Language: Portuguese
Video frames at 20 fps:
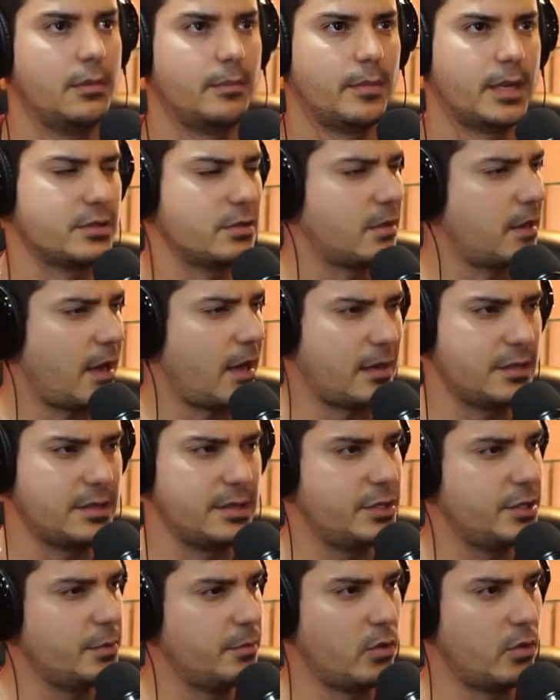Mas o cara,
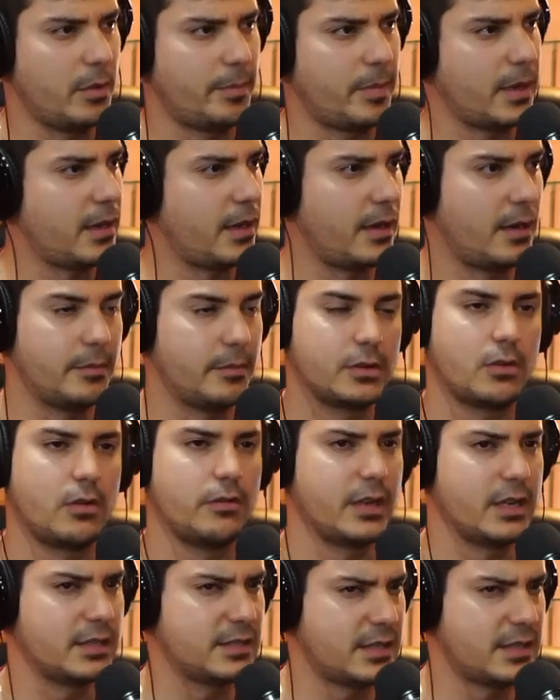gente boa pra caramba,
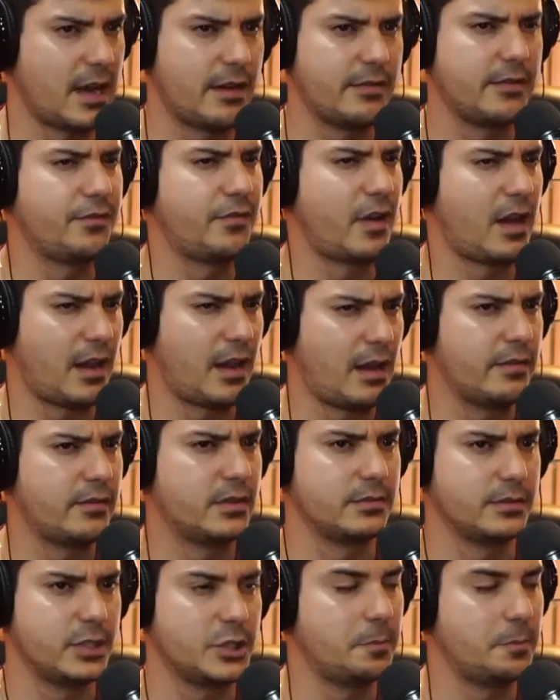conversava e
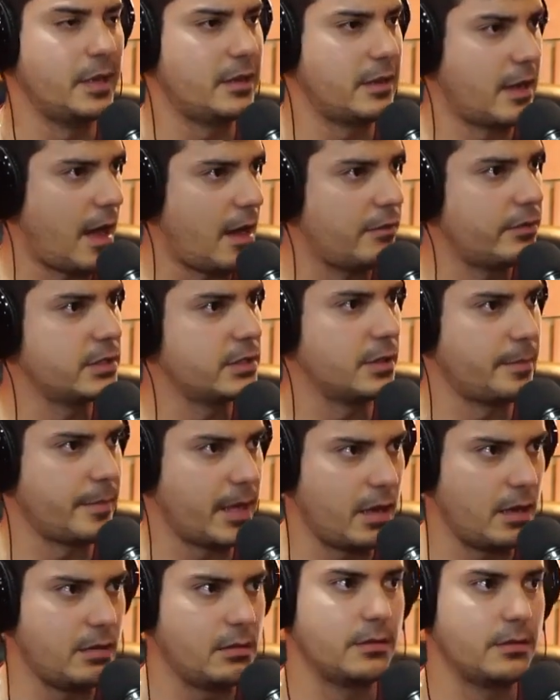falava, explicava
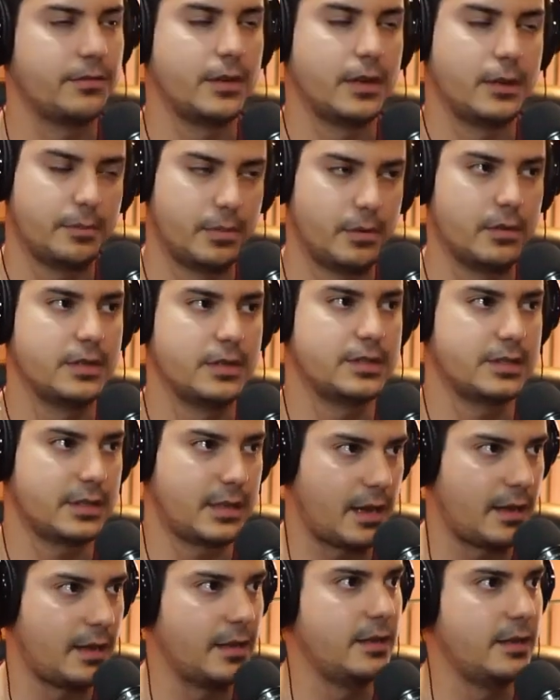também. Eu falei, pô, esse
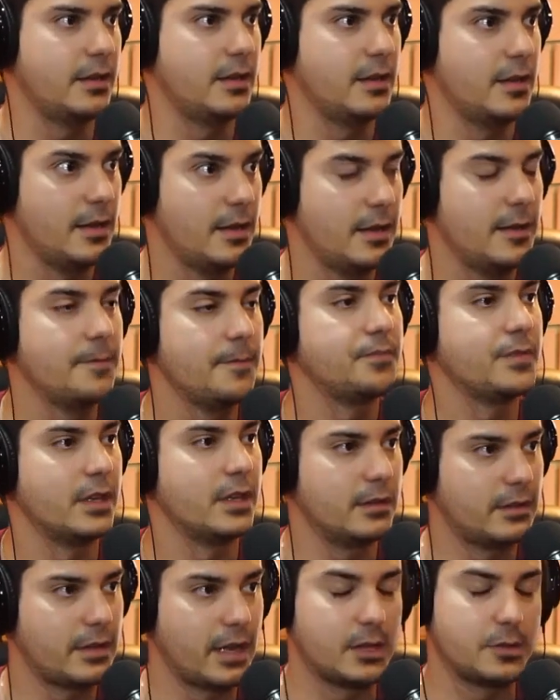cara aí. Esse cara manja.
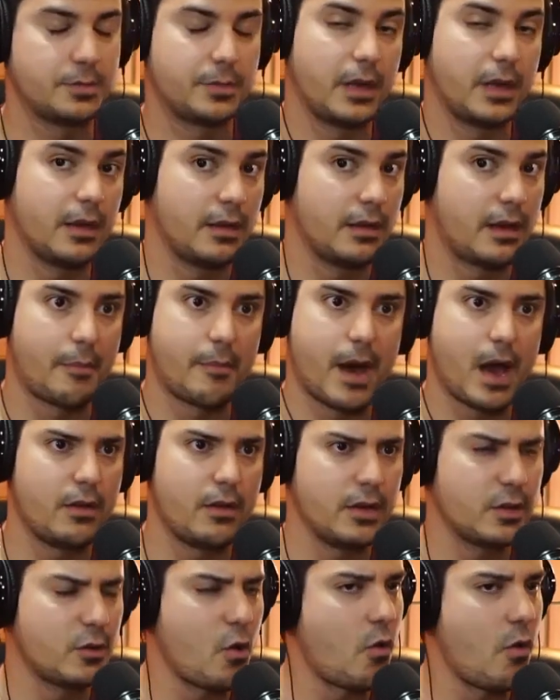Entende? Porque a
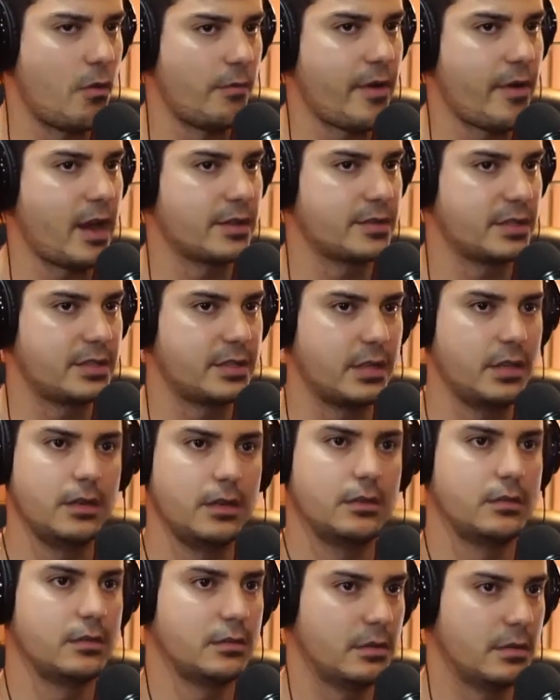maioria que eu converso
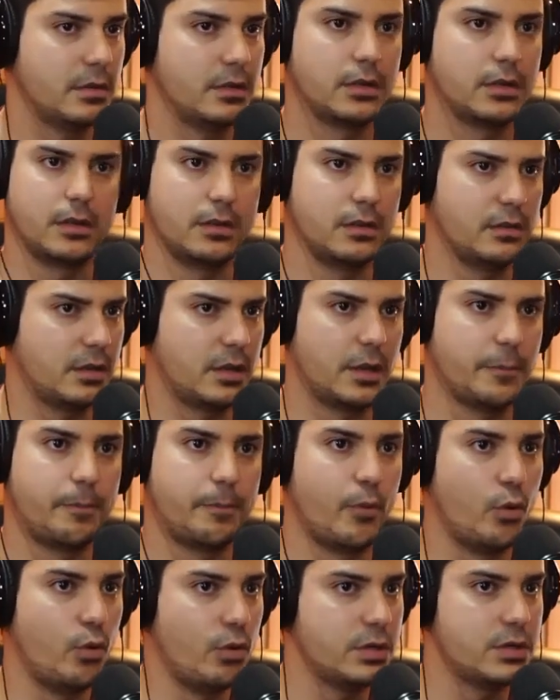assim. Que, não que
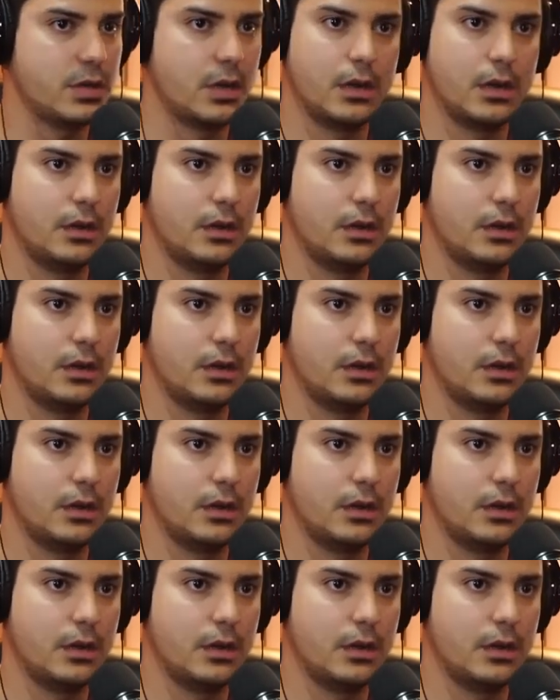sabe puxa... nada, né,